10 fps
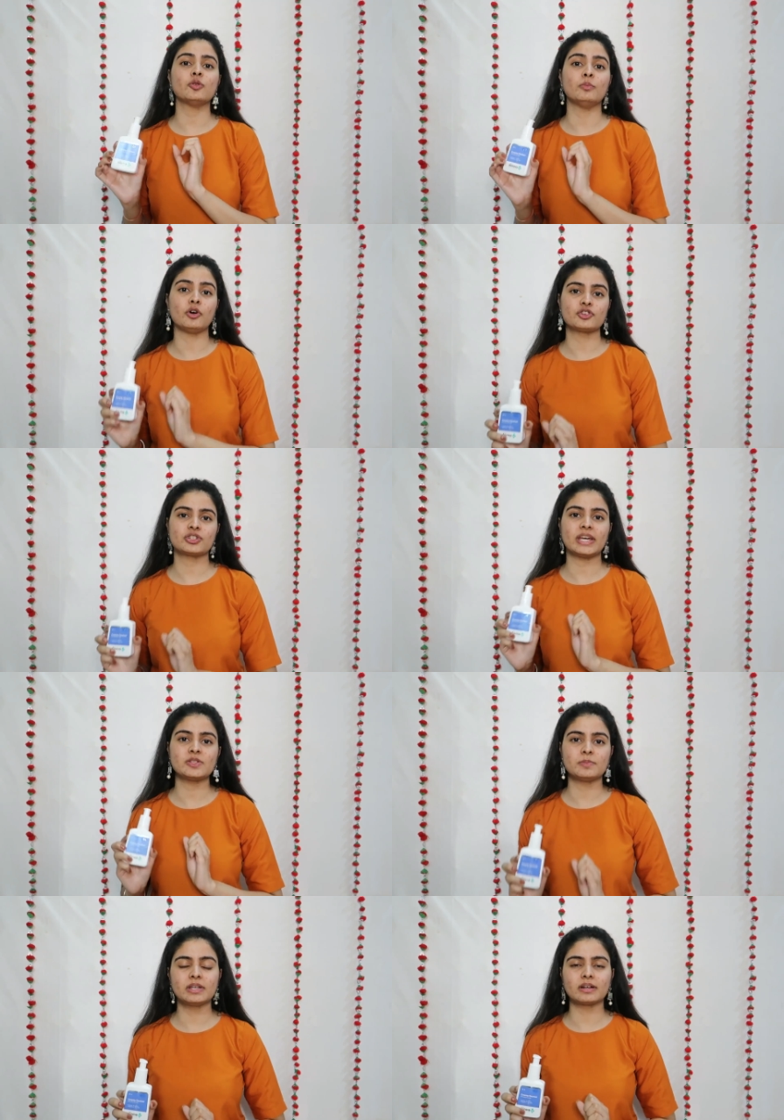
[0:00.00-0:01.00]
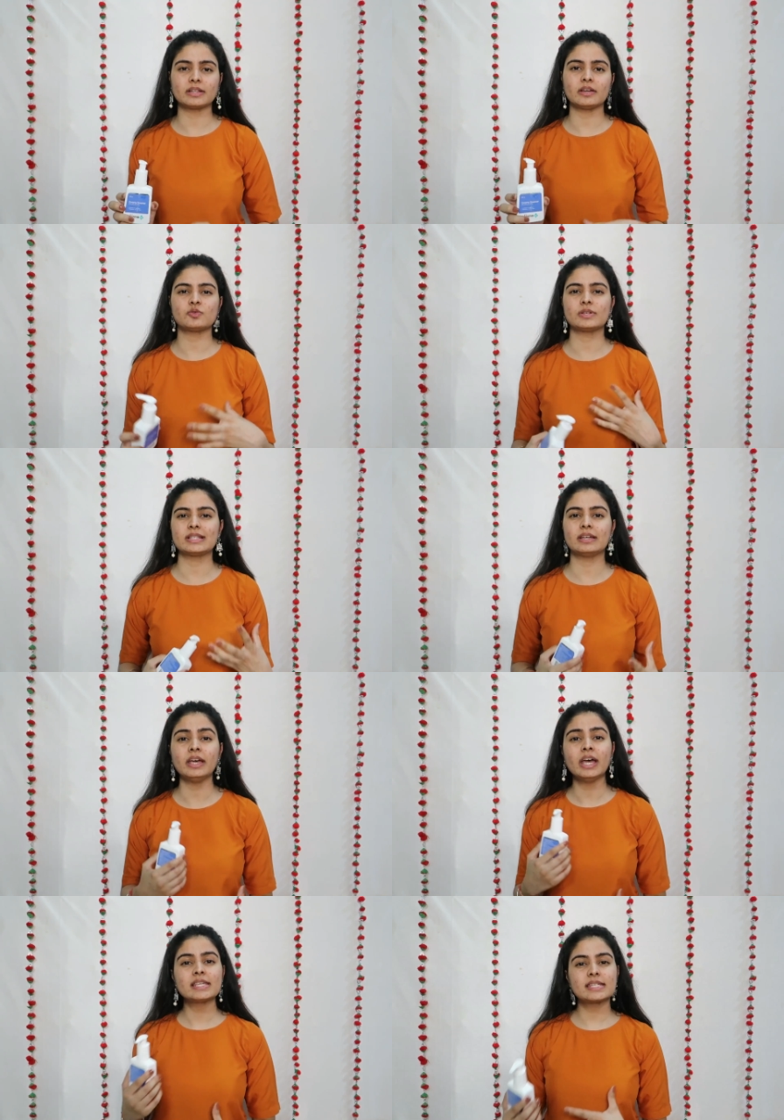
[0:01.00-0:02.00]
उसको मॉइस्चराइज भी रखता है सो
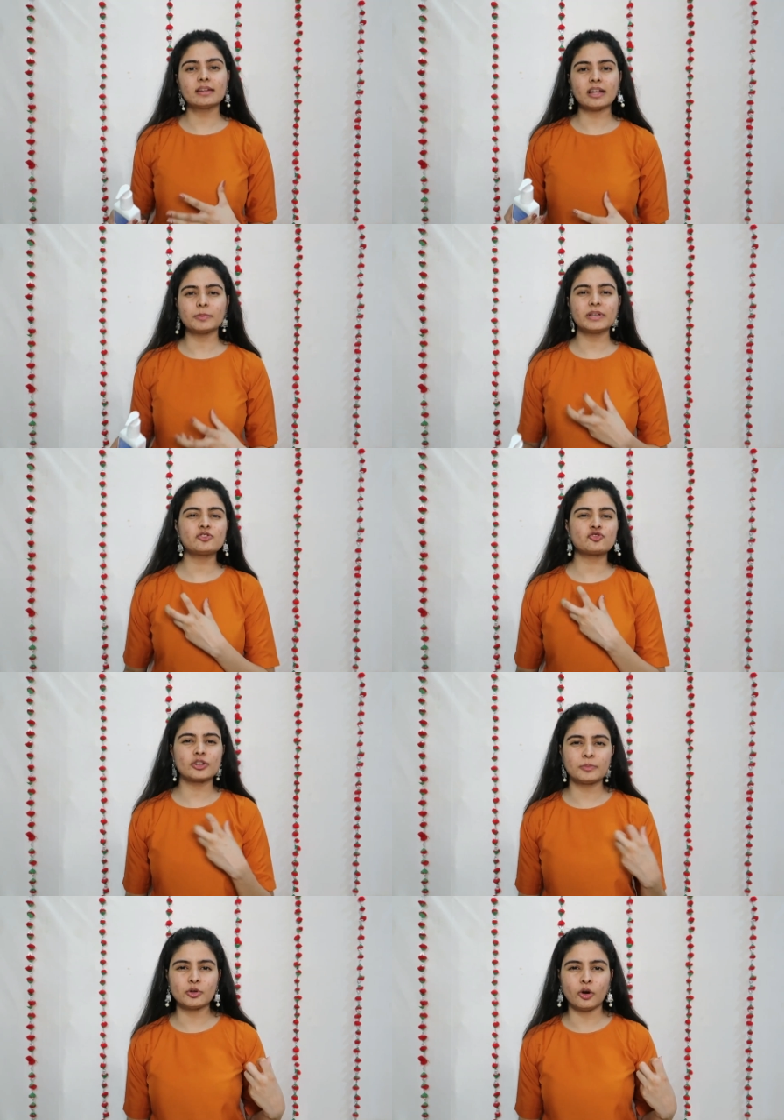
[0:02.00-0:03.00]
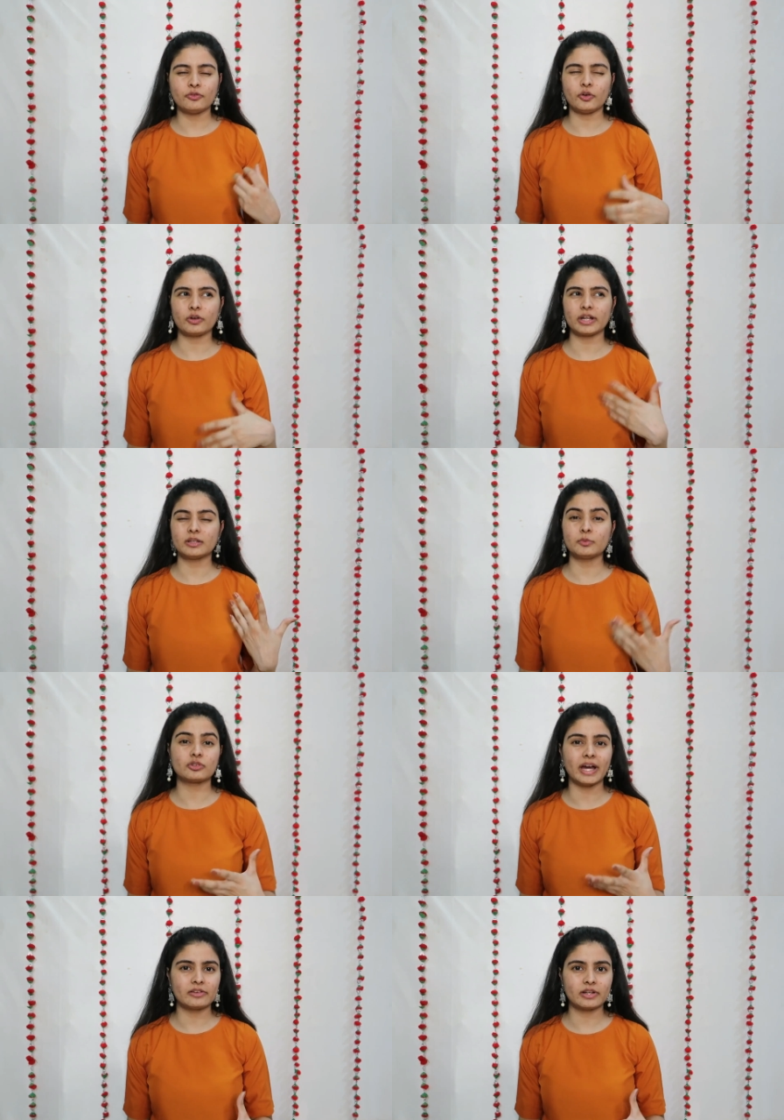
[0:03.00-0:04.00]
इसलिए स्किन आपकी स्ट्रिप्ड ऑफ और एकदम
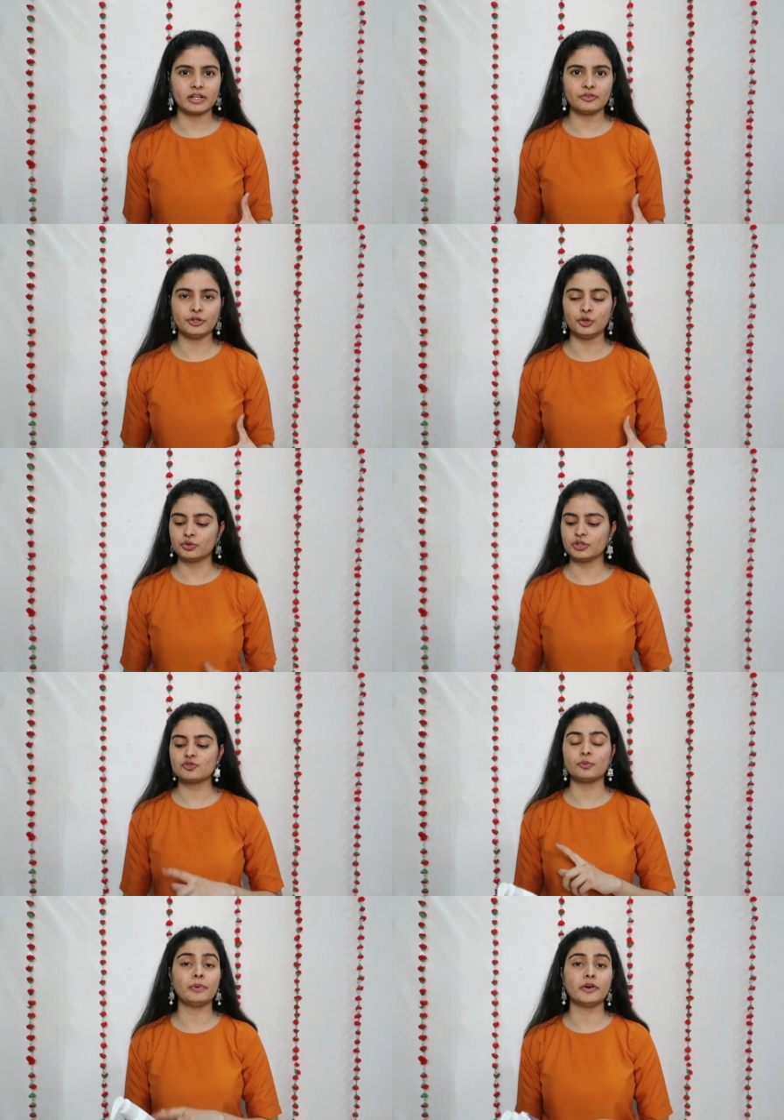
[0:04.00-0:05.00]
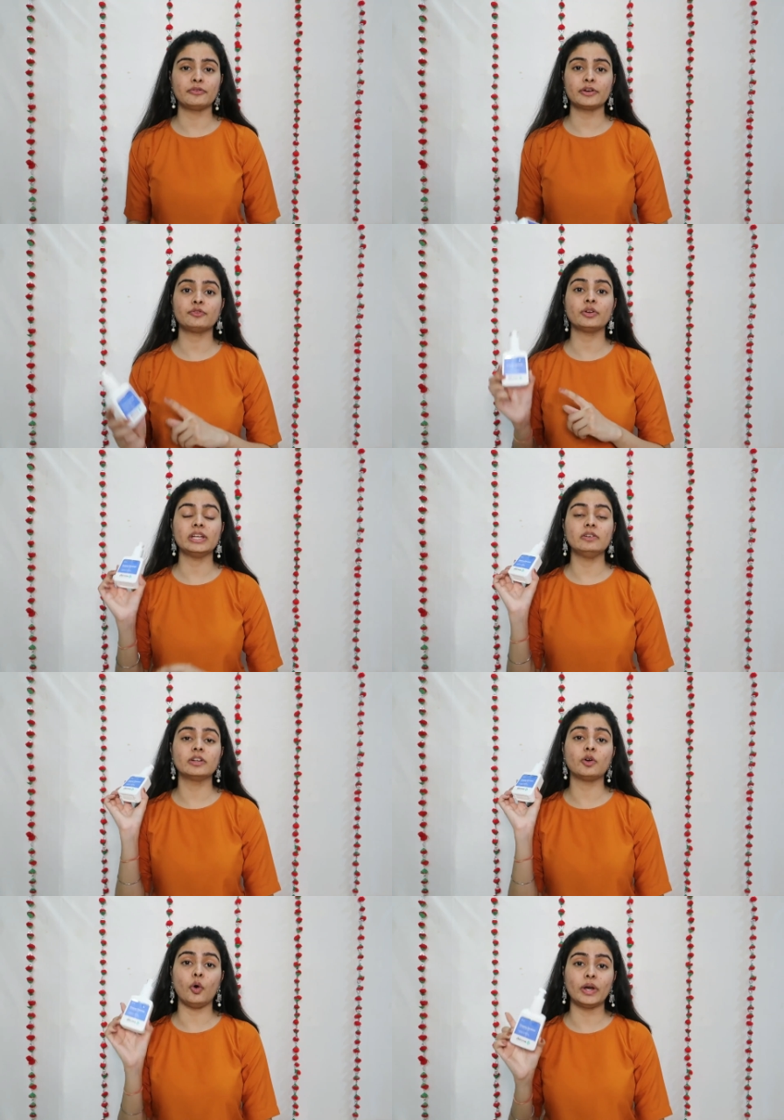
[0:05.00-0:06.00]
ड्राई ड्राई नहीं फील होती सो परफेक्ट फॉर
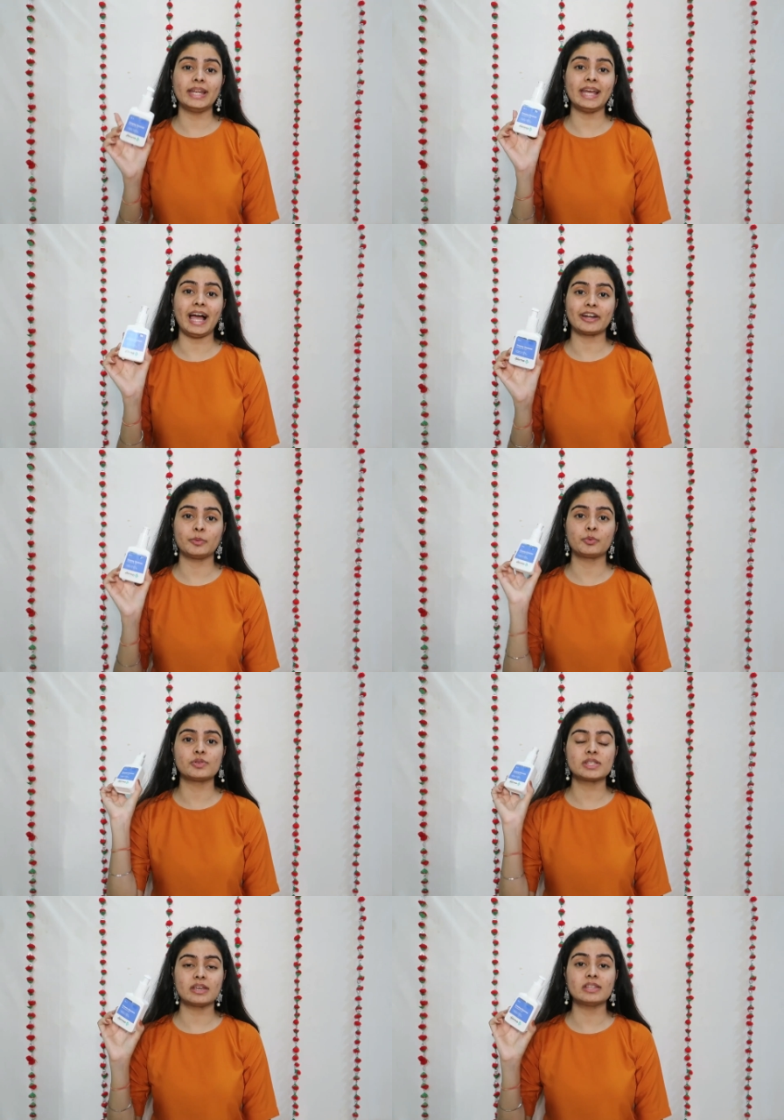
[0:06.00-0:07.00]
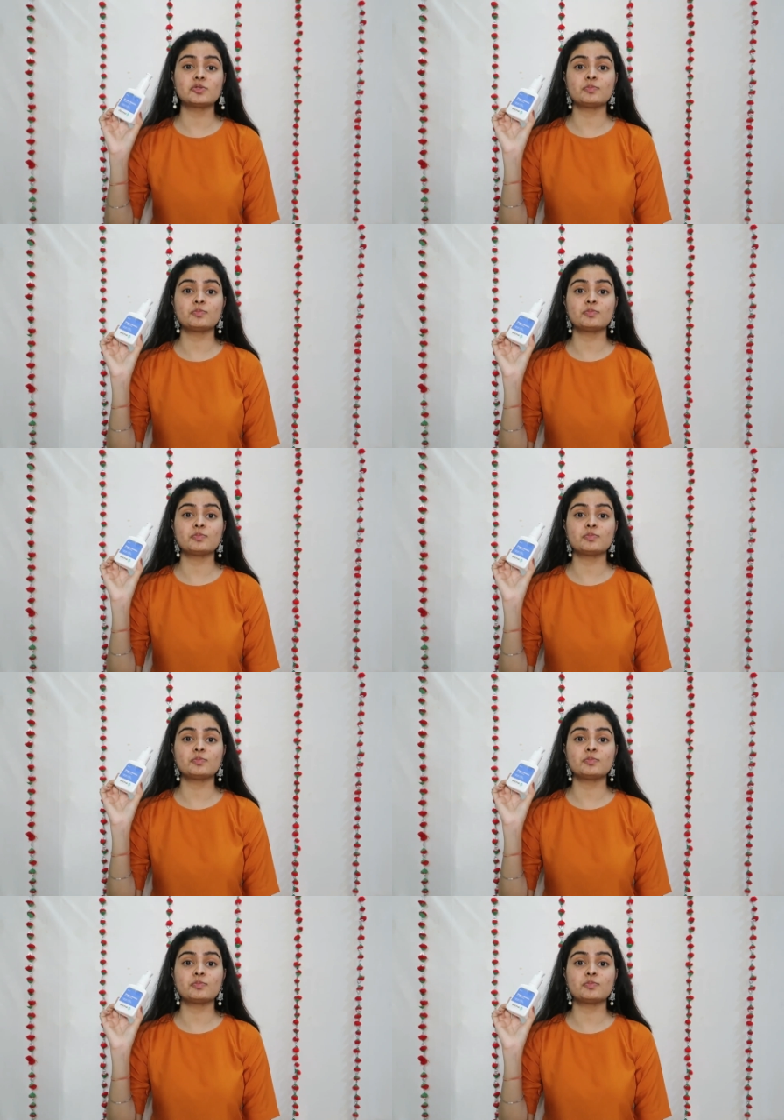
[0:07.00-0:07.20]
इवन ऑयली एक्नेप्रोन स्किन